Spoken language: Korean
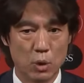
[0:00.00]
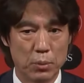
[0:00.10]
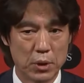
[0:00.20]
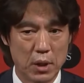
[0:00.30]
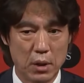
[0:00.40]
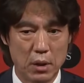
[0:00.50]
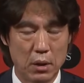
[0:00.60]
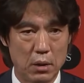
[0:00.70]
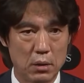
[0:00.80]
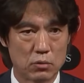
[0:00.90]

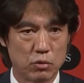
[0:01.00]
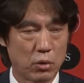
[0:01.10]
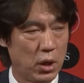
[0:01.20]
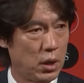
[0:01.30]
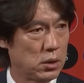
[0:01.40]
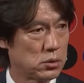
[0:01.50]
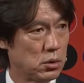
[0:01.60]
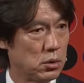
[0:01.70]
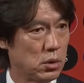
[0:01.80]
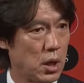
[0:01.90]
요번에
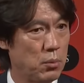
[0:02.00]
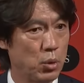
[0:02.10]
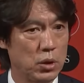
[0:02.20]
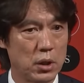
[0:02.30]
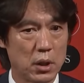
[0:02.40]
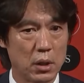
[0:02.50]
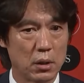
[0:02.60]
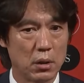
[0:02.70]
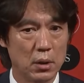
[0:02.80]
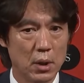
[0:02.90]
국회에서 가
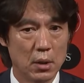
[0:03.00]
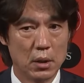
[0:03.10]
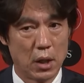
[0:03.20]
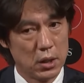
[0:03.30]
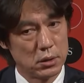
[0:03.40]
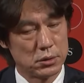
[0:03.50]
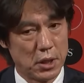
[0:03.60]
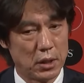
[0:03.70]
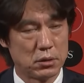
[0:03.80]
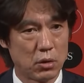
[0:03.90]
보니까 약간
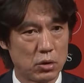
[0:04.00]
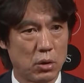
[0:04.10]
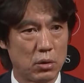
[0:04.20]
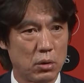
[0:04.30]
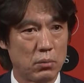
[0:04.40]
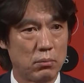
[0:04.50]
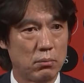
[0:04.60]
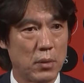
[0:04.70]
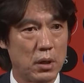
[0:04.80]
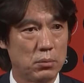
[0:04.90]
제가
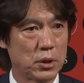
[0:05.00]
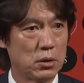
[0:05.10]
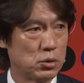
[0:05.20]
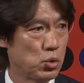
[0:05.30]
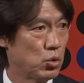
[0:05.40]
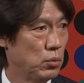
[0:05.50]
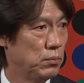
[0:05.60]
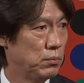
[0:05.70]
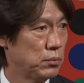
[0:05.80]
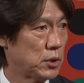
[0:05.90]
들었던 말보다는
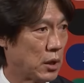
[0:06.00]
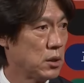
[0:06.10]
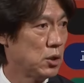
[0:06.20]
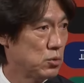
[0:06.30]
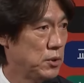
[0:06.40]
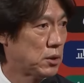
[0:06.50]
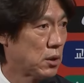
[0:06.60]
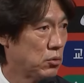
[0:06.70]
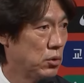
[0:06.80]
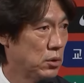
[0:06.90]
조금 다른 게 좀
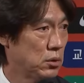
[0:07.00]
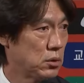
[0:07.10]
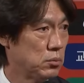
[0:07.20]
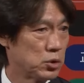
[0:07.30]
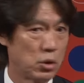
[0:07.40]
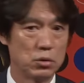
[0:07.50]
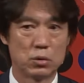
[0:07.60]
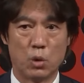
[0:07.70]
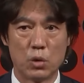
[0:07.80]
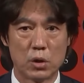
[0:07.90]
있더라고요. 그래서 뭐
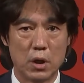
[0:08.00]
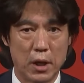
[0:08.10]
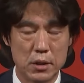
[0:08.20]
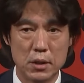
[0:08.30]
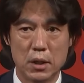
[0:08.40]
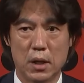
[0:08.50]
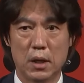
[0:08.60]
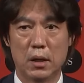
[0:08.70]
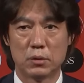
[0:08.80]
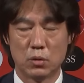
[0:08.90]
저는 동의를
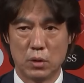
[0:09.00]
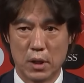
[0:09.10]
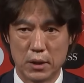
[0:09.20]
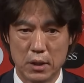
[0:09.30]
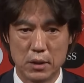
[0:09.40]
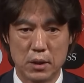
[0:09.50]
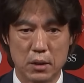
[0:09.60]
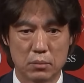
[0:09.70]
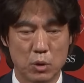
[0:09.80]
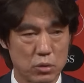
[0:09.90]
했냐 또 안
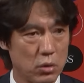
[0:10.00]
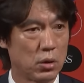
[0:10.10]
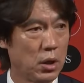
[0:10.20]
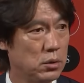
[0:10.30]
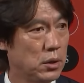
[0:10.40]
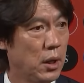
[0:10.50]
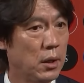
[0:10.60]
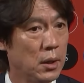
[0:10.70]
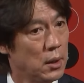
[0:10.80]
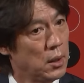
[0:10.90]
했냐 뭐 그런 게 있는데